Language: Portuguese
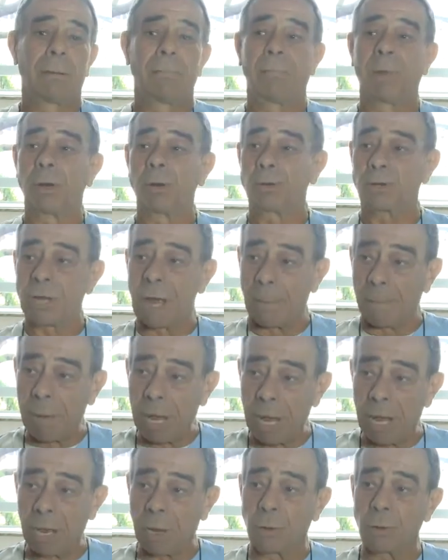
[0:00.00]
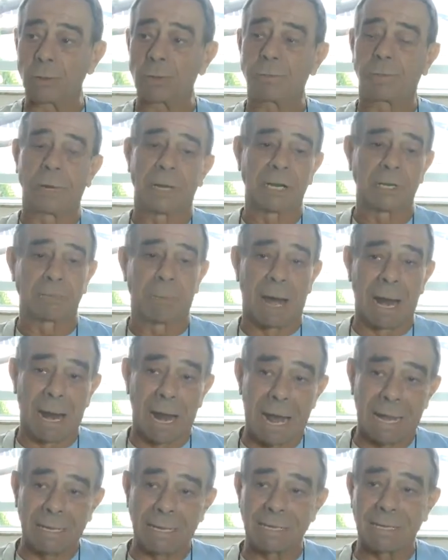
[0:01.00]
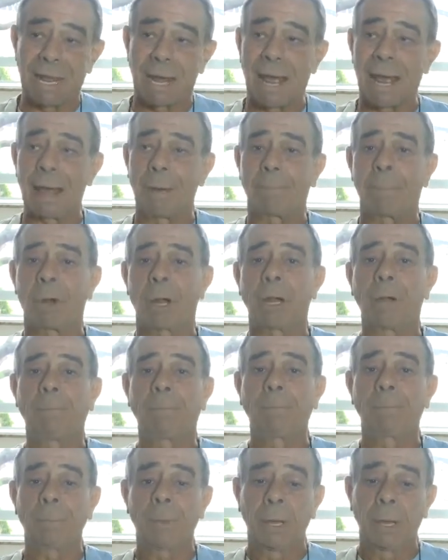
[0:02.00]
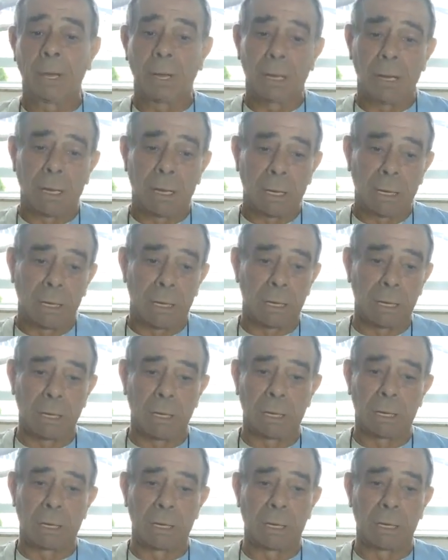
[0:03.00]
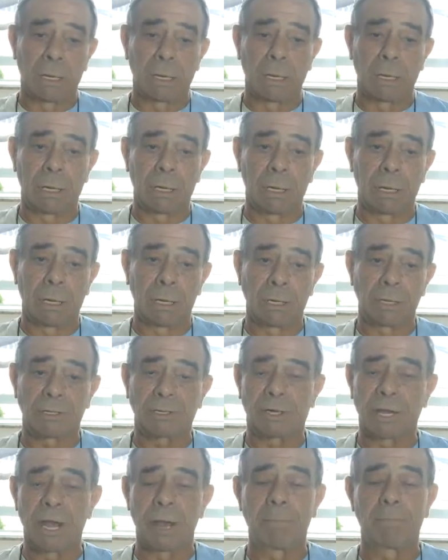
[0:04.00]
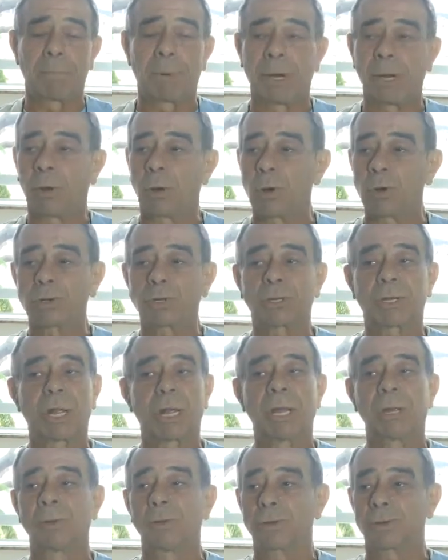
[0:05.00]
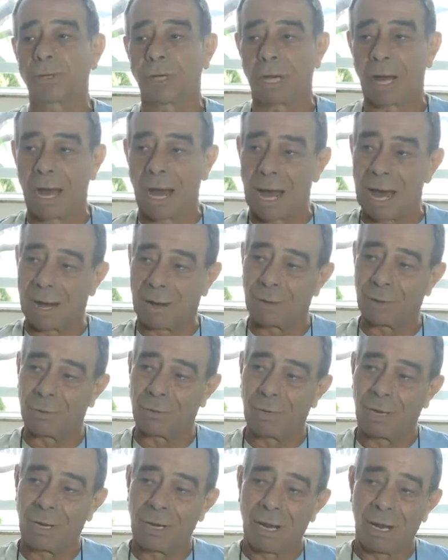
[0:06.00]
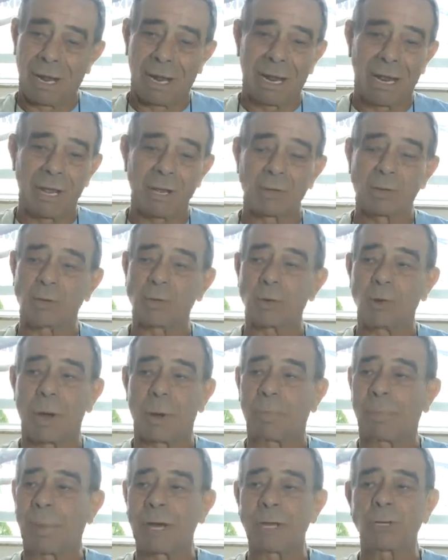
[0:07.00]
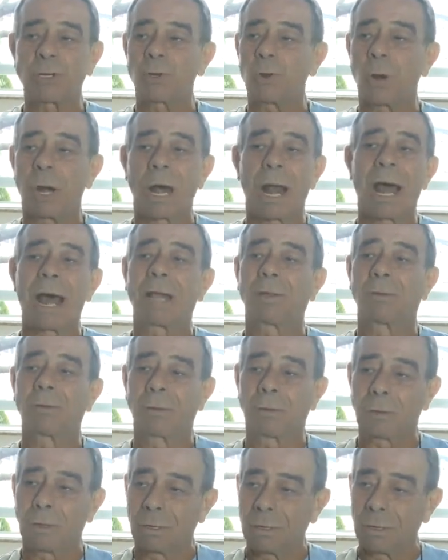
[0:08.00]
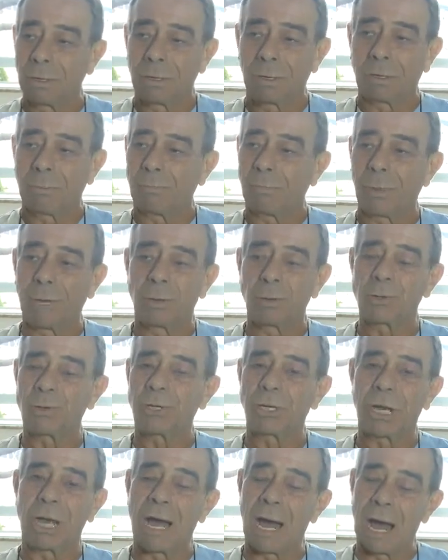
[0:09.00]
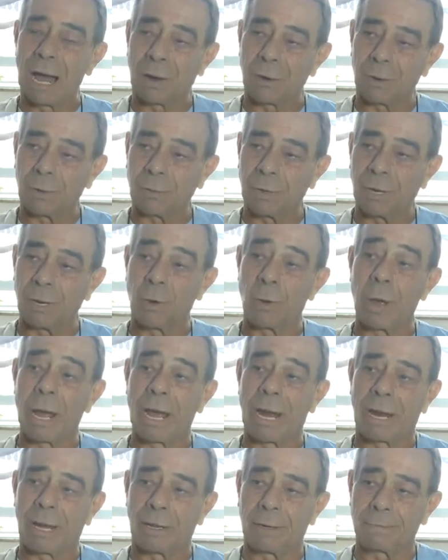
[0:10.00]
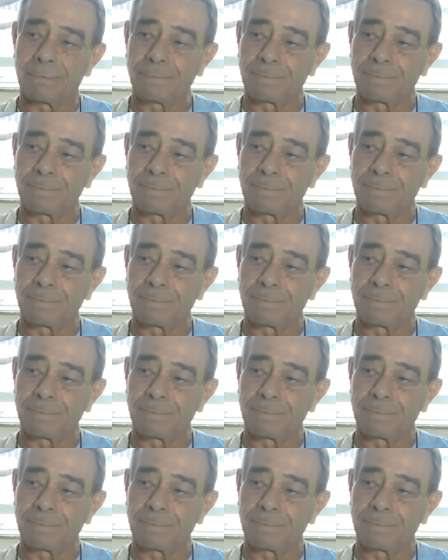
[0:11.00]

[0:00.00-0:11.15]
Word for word: pelos amigos, pelas baladas da época e sempre gostei do cigarro. Eu sou apaixonado pelo cigarro. Eu era.